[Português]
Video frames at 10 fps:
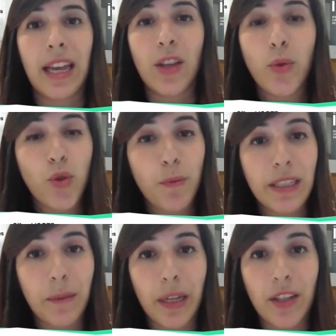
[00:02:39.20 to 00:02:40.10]
a todos os
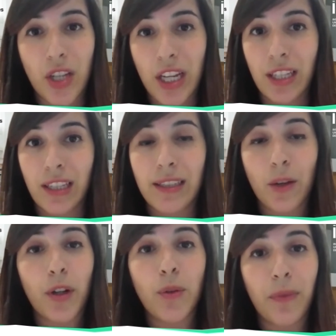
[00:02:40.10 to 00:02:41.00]
participantes nesta
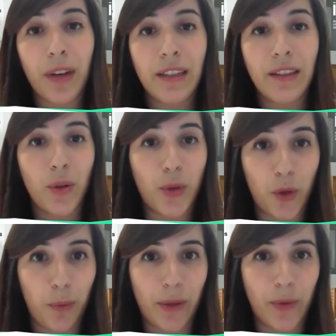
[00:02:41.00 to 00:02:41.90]
edição renovada da Noite
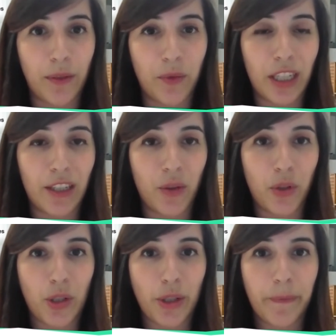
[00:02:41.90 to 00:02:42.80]
Europeia dos
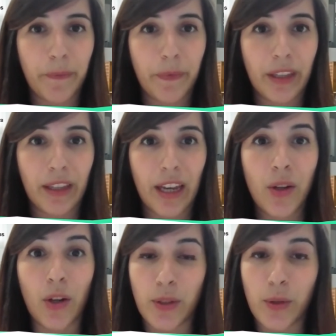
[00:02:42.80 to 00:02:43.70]
Investigadores.
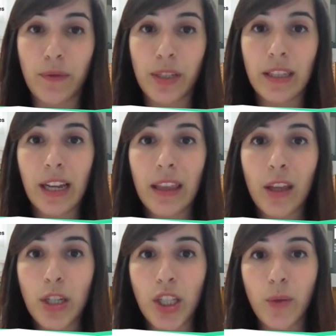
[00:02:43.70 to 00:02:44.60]
A nossa universidade é
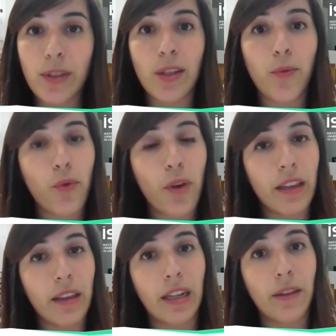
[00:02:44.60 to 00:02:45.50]
uma instituição
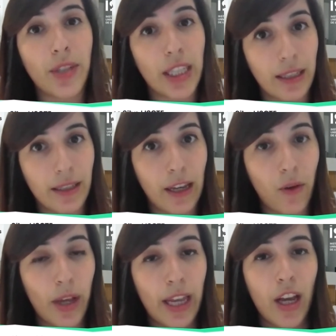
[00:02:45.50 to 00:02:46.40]
focada na
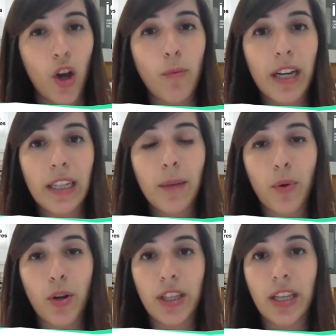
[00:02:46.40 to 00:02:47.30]
investigação, com uma grande
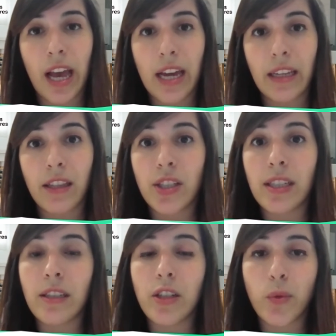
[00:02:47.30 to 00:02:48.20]
aposta na área das
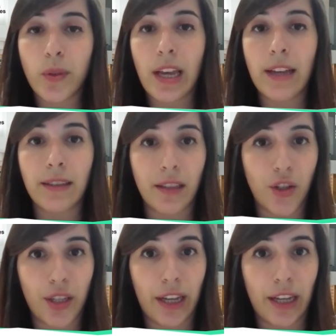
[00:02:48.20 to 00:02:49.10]
ciências sociais e
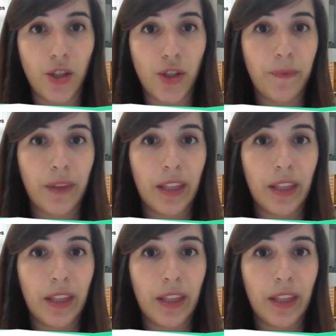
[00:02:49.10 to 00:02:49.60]
digitais.